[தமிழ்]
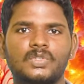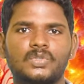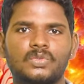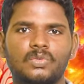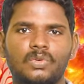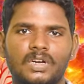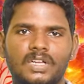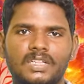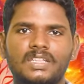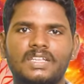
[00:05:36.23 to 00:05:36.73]
ஸோ
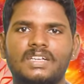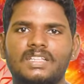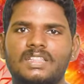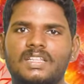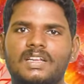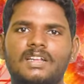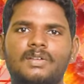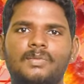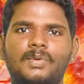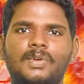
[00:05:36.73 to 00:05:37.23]
அந்த
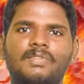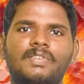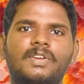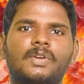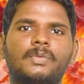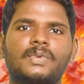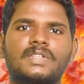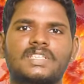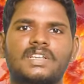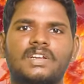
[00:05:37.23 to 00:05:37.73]
இடத்துல நம்ம
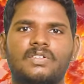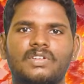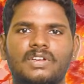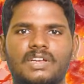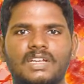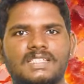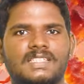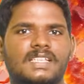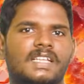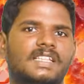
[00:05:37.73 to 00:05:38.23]
விவேக் பிரசன்
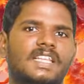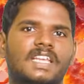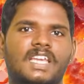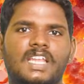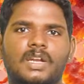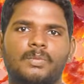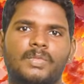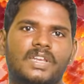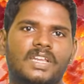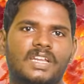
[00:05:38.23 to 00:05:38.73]
அவர்களை
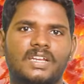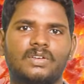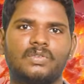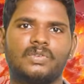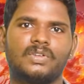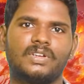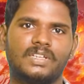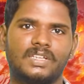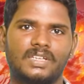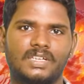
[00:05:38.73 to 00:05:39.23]
சந்திக்கிற மாதிரியான
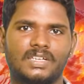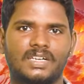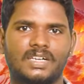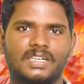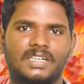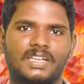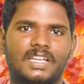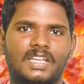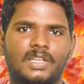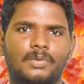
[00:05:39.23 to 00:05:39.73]
ஒரு
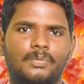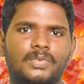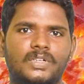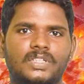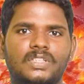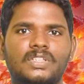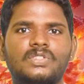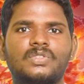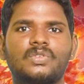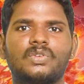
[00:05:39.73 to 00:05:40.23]
கட்டாயம்
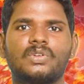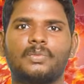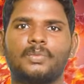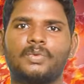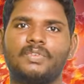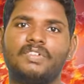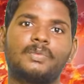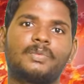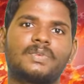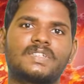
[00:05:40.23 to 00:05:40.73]
ஏற்படுது ஸோ நம்ம
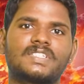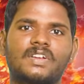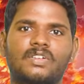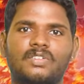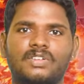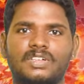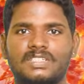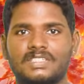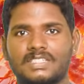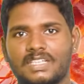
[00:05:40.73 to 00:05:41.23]
விவேக் பிரசன்
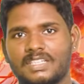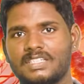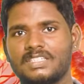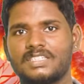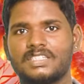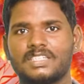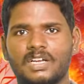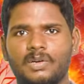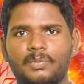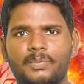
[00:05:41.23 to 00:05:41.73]
அவர்களை
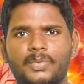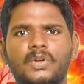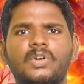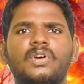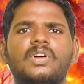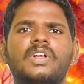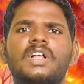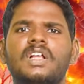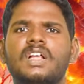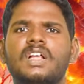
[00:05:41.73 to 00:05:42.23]
சந்தித்ததுக்கப்புறம்